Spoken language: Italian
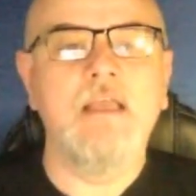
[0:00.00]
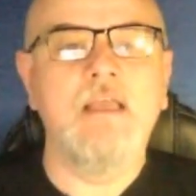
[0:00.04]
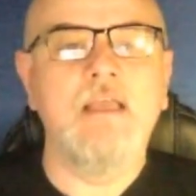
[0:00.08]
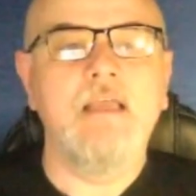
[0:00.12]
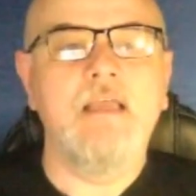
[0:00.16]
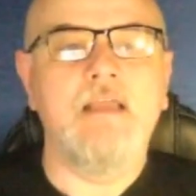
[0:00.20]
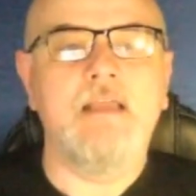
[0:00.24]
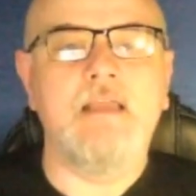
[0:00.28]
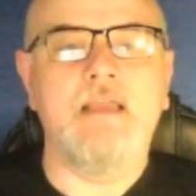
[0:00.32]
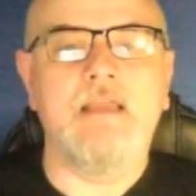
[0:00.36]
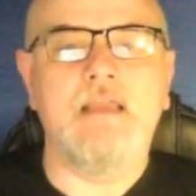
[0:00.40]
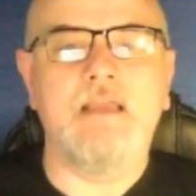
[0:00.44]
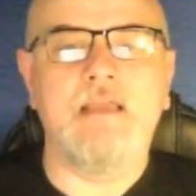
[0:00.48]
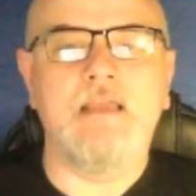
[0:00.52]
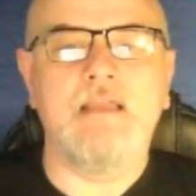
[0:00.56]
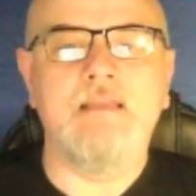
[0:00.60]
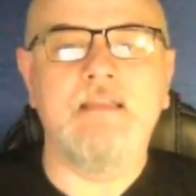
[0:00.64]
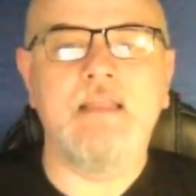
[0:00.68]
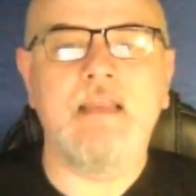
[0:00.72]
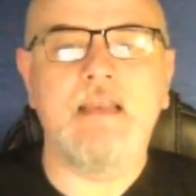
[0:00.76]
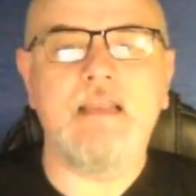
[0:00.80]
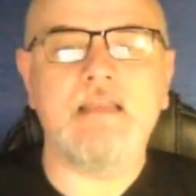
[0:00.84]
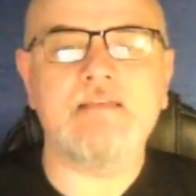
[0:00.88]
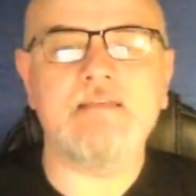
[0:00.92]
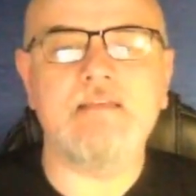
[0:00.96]
eh,
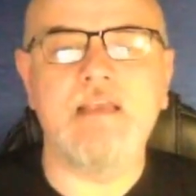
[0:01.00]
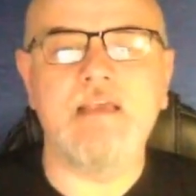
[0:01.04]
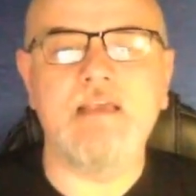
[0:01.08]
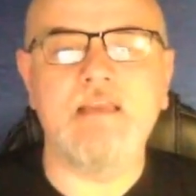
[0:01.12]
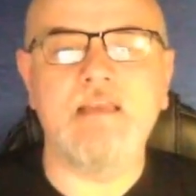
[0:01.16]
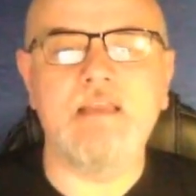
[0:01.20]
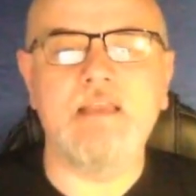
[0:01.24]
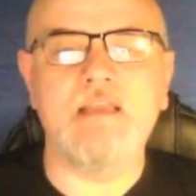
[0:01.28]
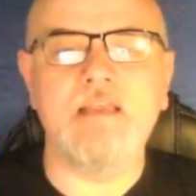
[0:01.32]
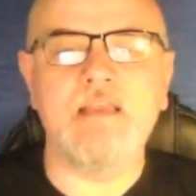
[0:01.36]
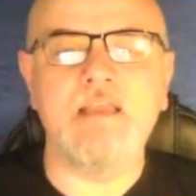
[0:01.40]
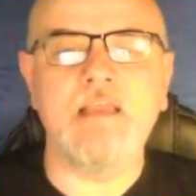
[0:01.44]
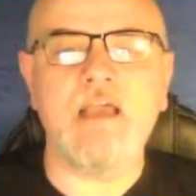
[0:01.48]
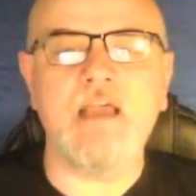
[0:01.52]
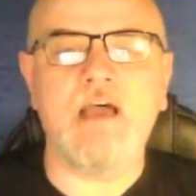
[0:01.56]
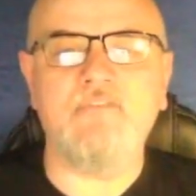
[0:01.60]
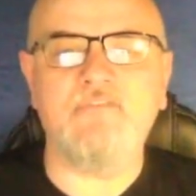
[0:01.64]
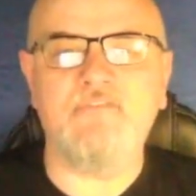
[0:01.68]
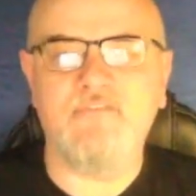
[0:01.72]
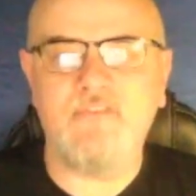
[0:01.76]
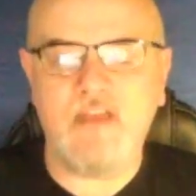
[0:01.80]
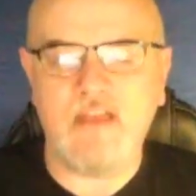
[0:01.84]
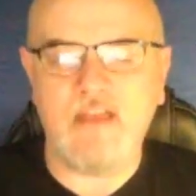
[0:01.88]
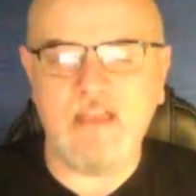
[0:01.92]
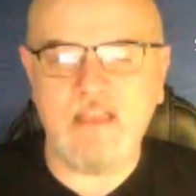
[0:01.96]
nella serie e
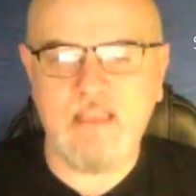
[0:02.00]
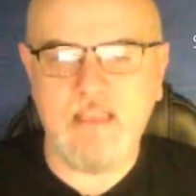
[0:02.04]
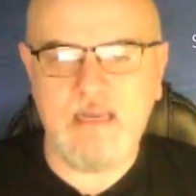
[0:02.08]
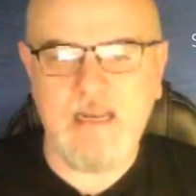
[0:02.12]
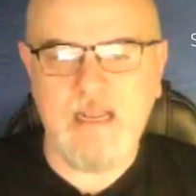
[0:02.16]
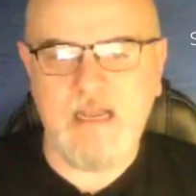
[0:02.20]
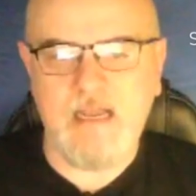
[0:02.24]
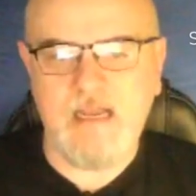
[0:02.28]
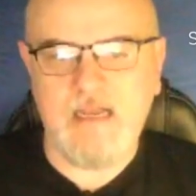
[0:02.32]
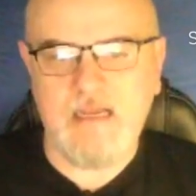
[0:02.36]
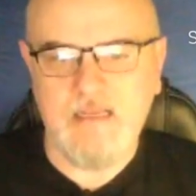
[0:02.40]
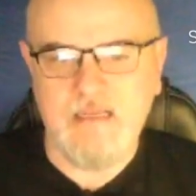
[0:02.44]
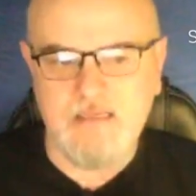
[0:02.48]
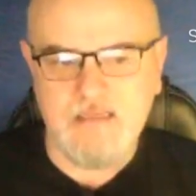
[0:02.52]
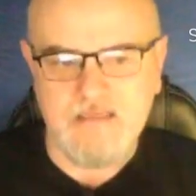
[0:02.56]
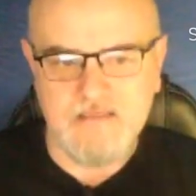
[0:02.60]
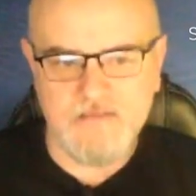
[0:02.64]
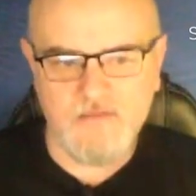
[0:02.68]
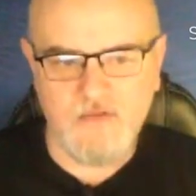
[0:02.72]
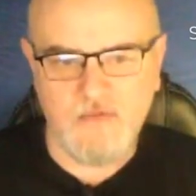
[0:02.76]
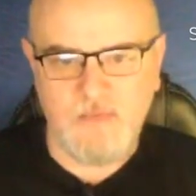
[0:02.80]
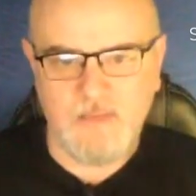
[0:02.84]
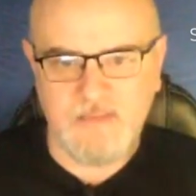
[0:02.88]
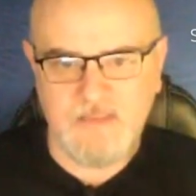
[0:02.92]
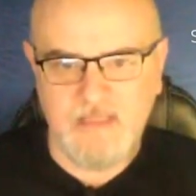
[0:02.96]
affiancherà, eh,
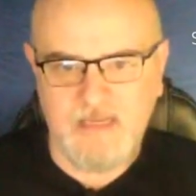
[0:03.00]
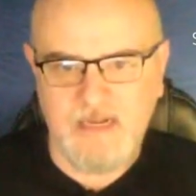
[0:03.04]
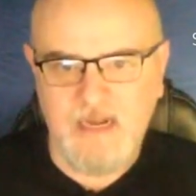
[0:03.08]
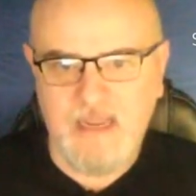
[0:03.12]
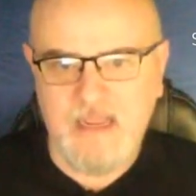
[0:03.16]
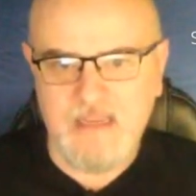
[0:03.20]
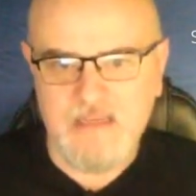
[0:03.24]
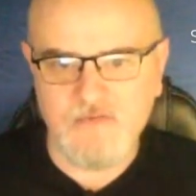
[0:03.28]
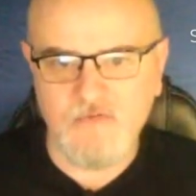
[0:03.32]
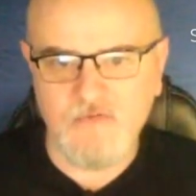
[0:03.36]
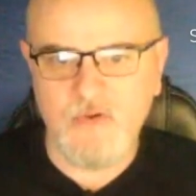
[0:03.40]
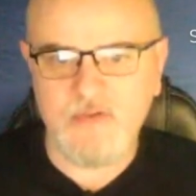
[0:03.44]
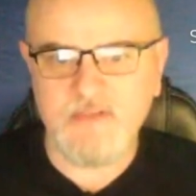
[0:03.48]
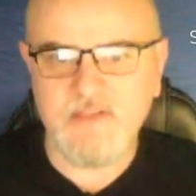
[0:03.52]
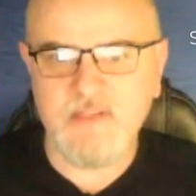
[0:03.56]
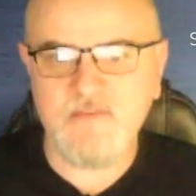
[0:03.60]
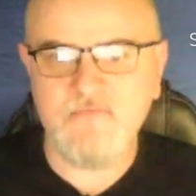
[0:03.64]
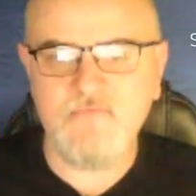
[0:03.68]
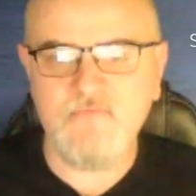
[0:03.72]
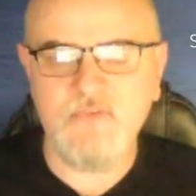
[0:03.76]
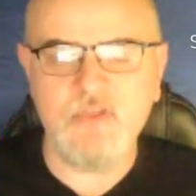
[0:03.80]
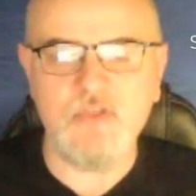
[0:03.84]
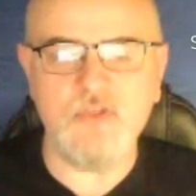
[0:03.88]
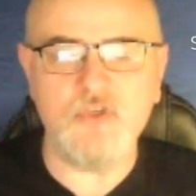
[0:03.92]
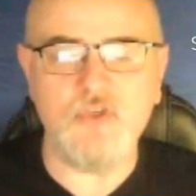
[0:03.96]
insomma, darà i suoi
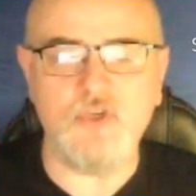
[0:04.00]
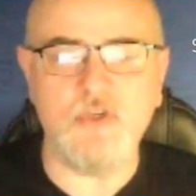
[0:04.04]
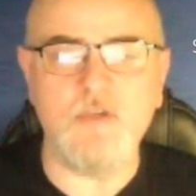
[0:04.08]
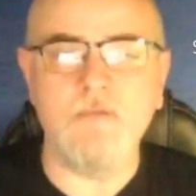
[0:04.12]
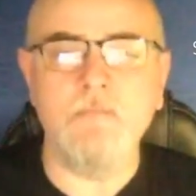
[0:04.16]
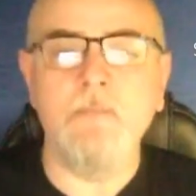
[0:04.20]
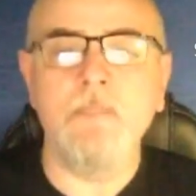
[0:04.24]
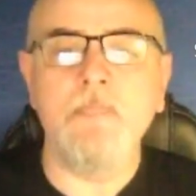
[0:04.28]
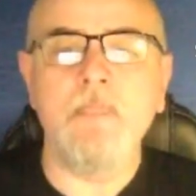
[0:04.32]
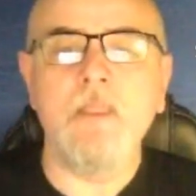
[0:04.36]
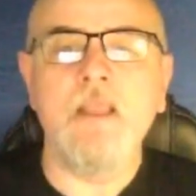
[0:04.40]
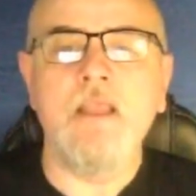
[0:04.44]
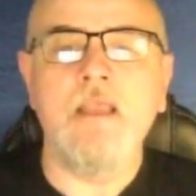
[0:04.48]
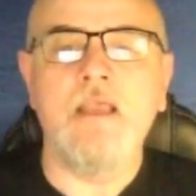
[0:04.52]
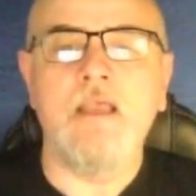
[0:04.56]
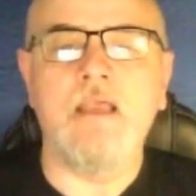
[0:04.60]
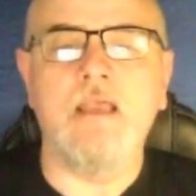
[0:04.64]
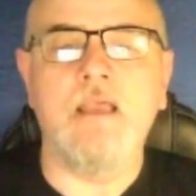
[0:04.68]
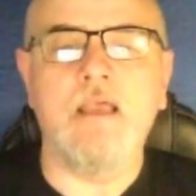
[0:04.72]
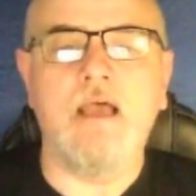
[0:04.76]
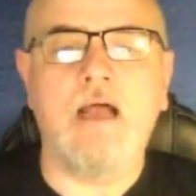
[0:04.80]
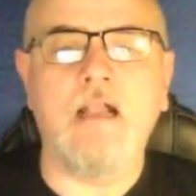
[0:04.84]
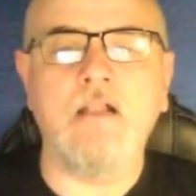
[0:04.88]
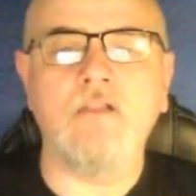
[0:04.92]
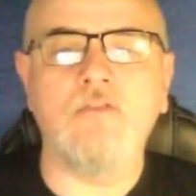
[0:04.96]
servigi eh,
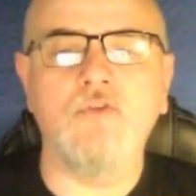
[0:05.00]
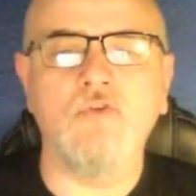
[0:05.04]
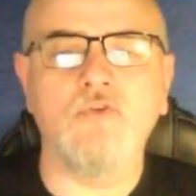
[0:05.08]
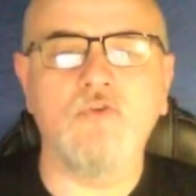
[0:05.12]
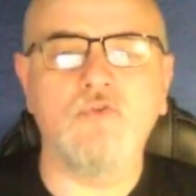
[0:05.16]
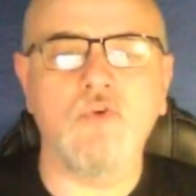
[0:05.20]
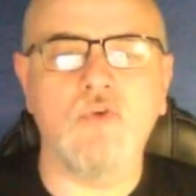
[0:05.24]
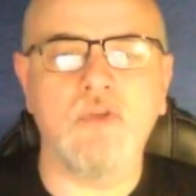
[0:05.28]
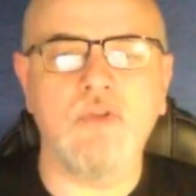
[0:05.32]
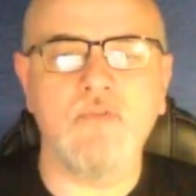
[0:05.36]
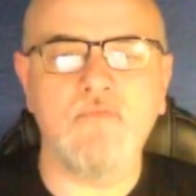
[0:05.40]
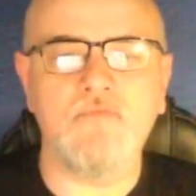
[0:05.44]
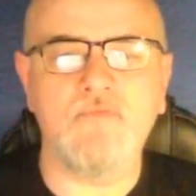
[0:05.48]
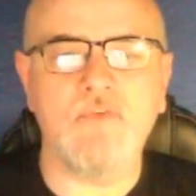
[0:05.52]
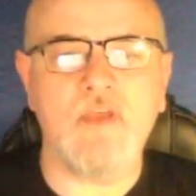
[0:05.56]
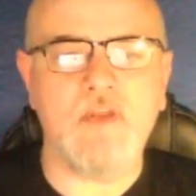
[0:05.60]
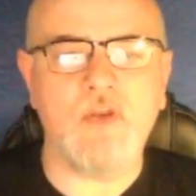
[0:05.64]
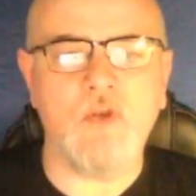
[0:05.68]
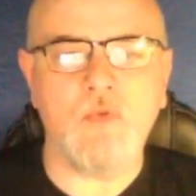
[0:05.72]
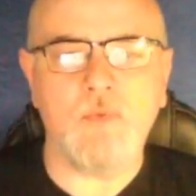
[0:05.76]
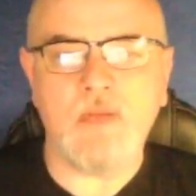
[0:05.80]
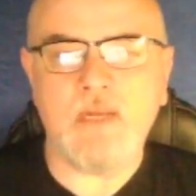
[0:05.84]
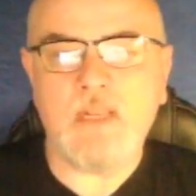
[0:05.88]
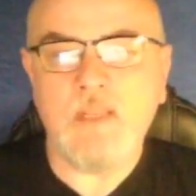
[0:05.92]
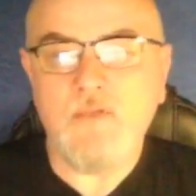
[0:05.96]
al Dottore Inferno
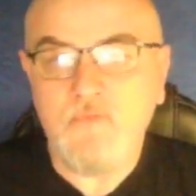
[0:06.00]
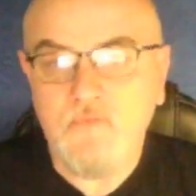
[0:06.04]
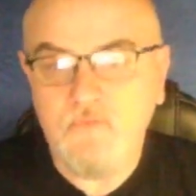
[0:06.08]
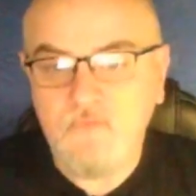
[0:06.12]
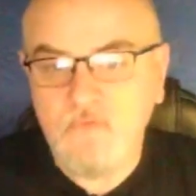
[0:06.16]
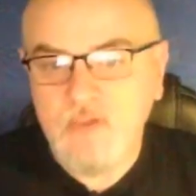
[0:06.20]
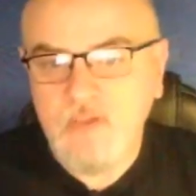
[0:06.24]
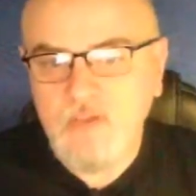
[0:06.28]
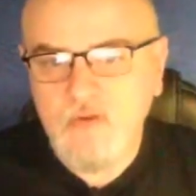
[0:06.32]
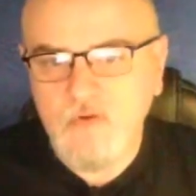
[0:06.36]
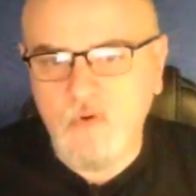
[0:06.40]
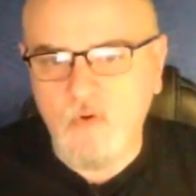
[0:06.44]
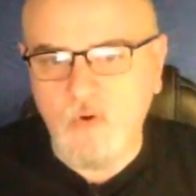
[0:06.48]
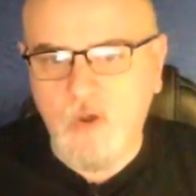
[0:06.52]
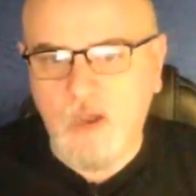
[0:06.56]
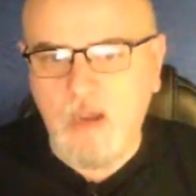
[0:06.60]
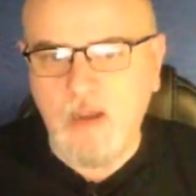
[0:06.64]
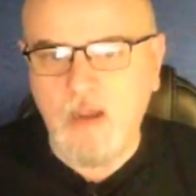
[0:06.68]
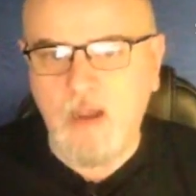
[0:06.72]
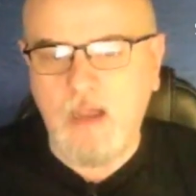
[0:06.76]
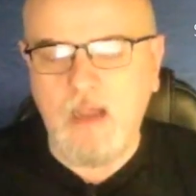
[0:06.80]
perché fino a,